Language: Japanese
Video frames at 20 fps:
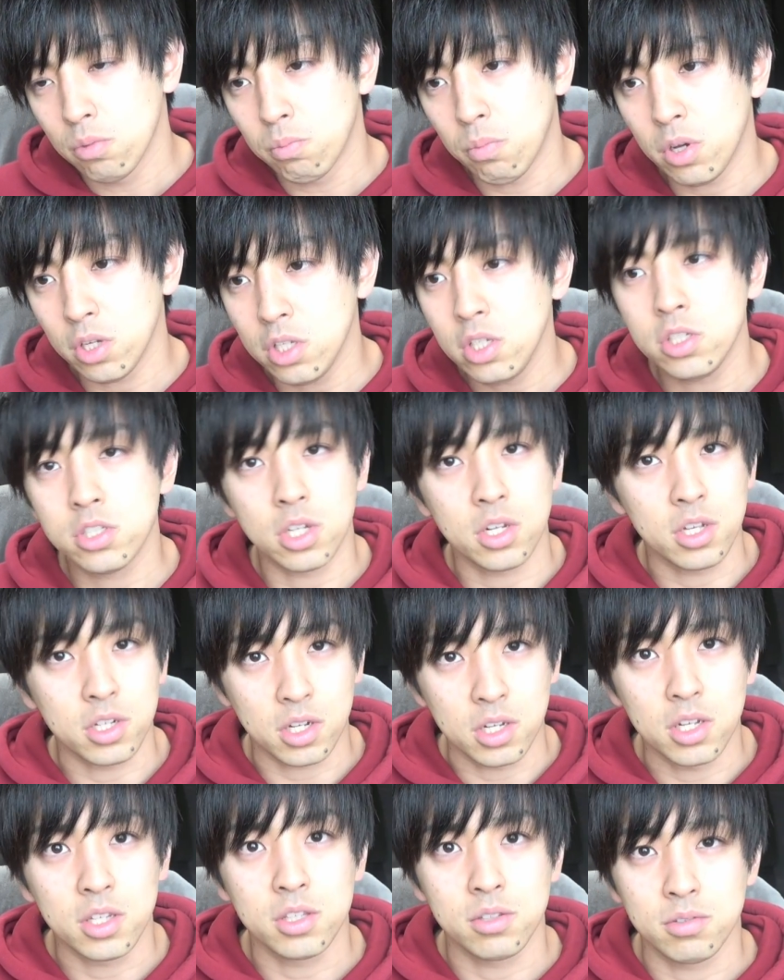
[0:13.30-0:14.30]
まあいいんじゃない
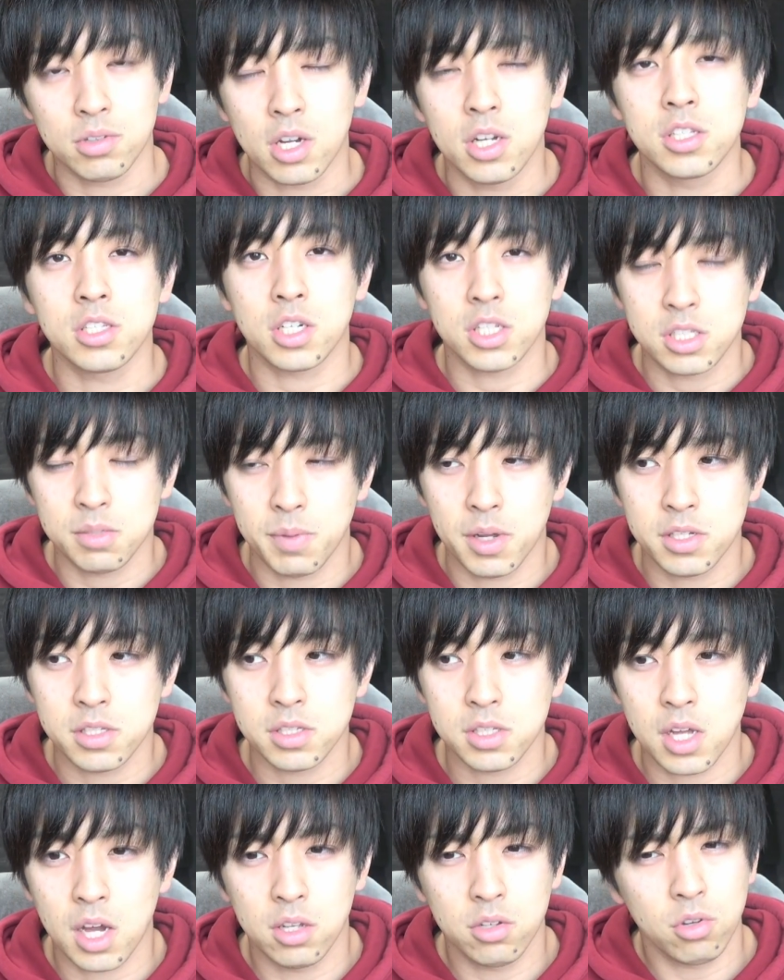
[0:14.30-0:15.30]
かなっていう感じがしま
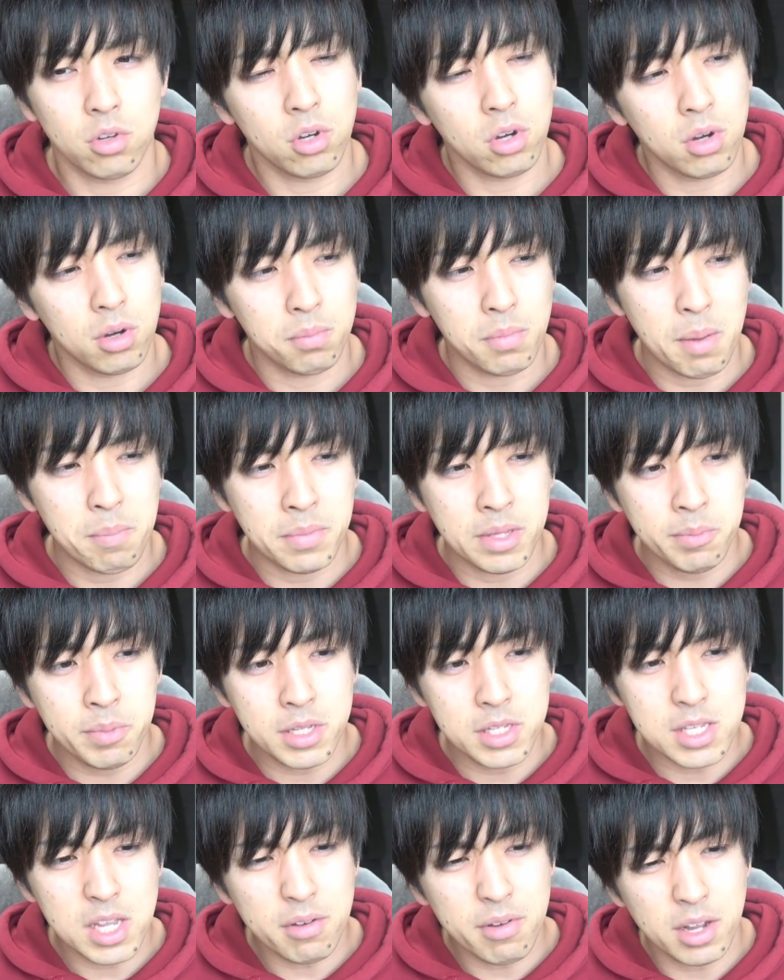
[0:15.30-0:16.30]
す。あの、まあ耳
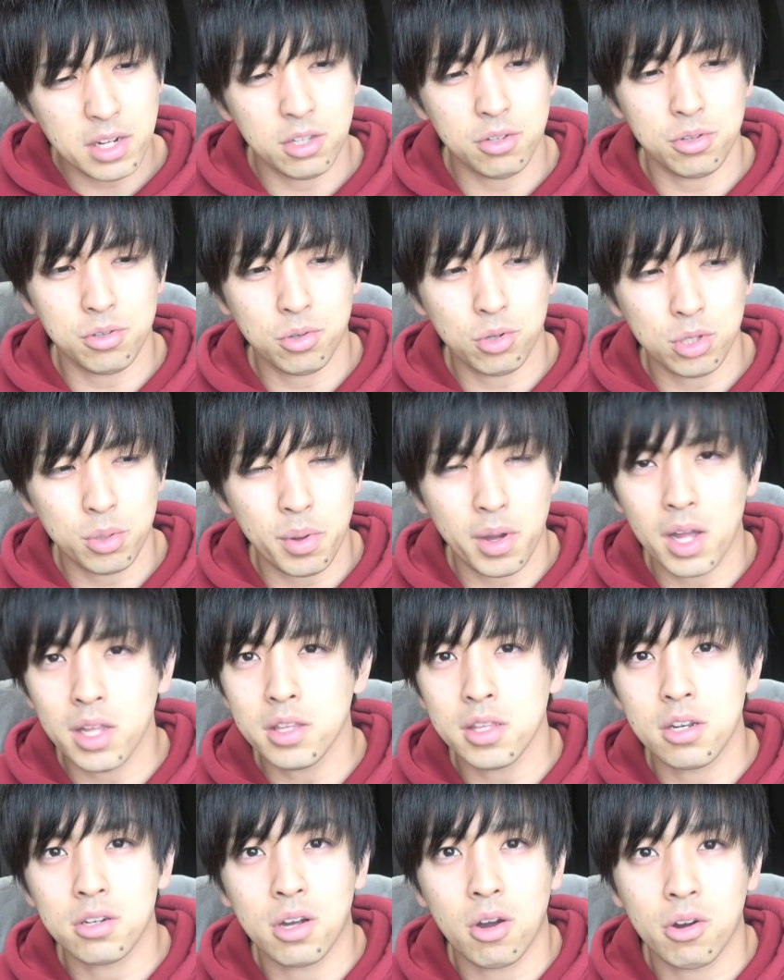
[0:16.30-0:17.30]
障りという言葉が
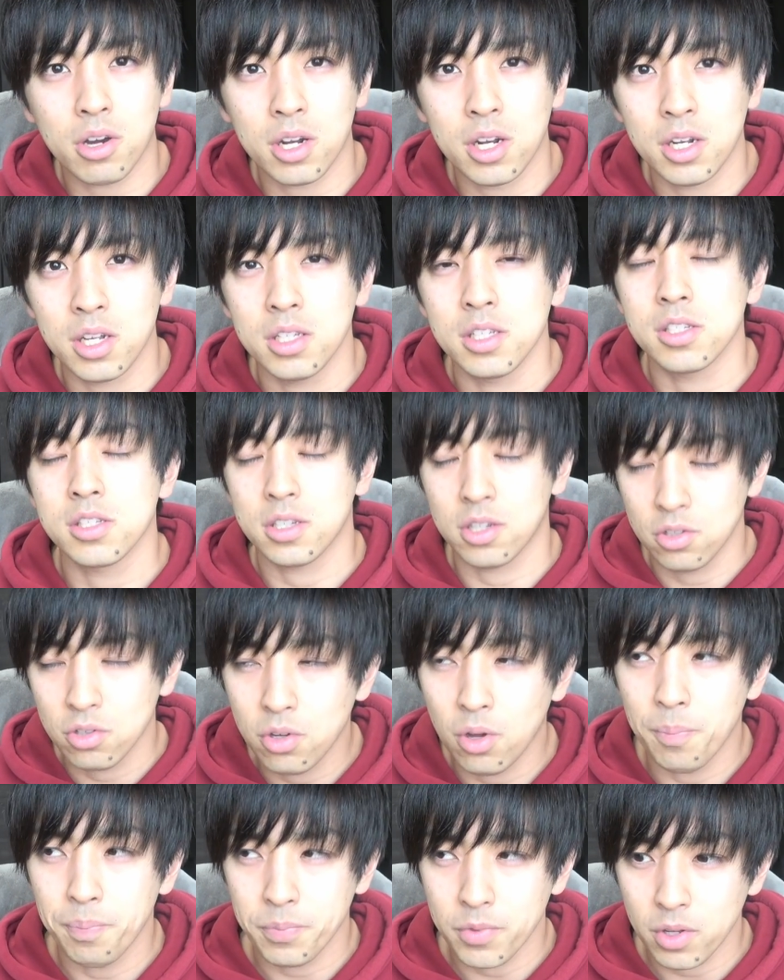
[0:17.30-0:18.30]
合ってるかわからないですけ
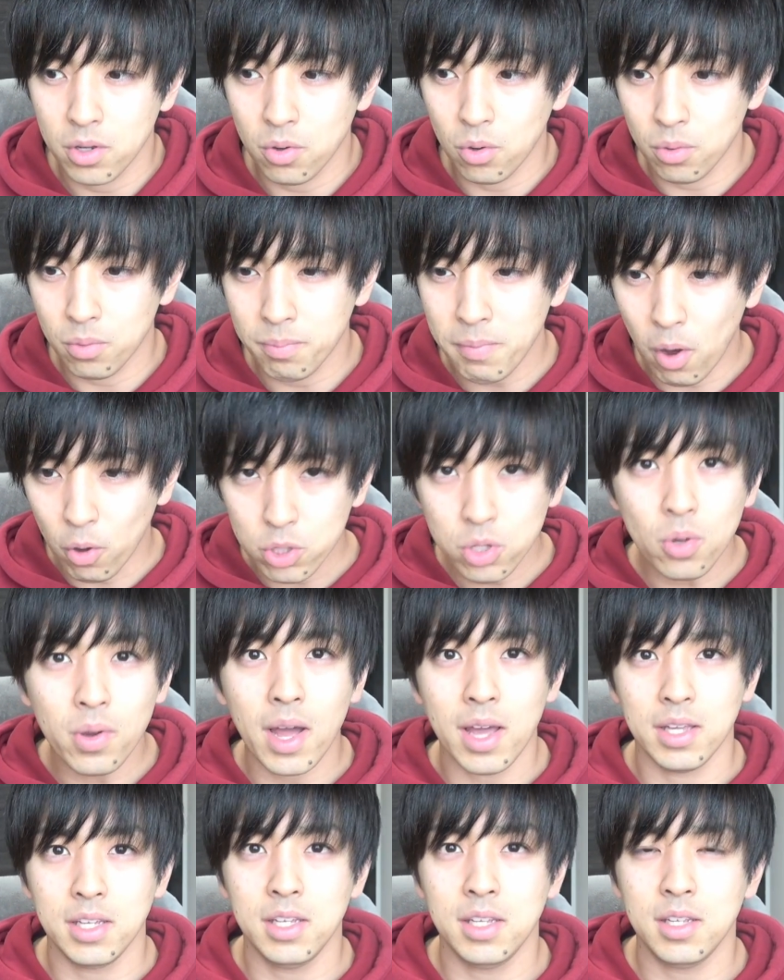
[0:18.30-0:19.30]
ど、まあ音
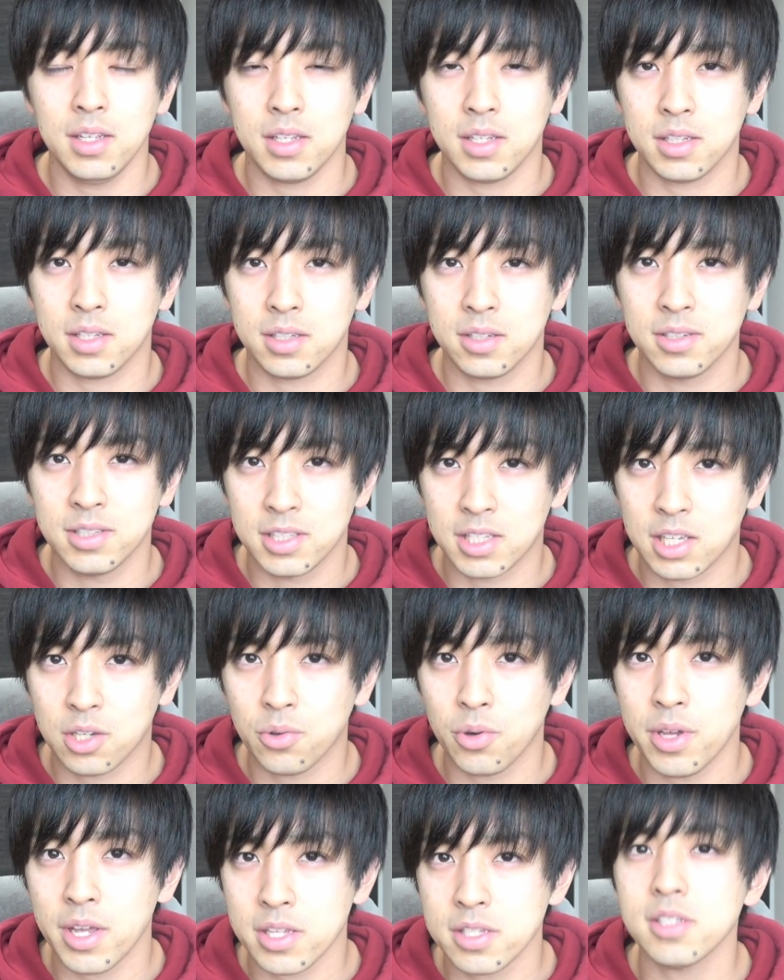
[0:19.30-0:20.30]
がいい風に聞
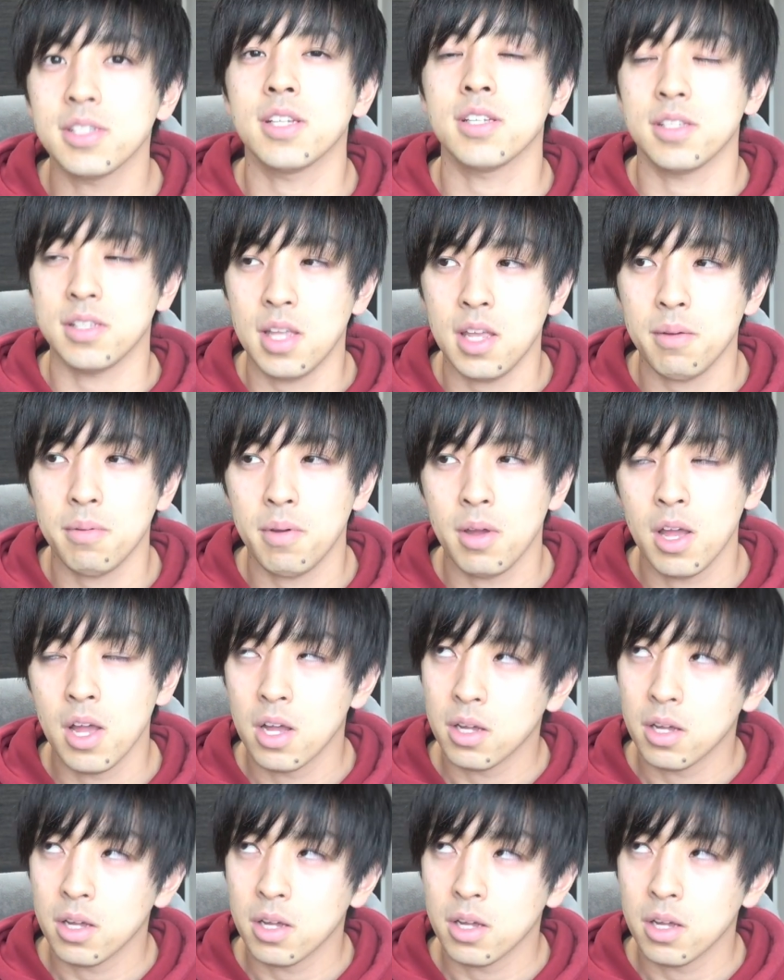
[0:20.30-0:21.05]
こえやすいですね。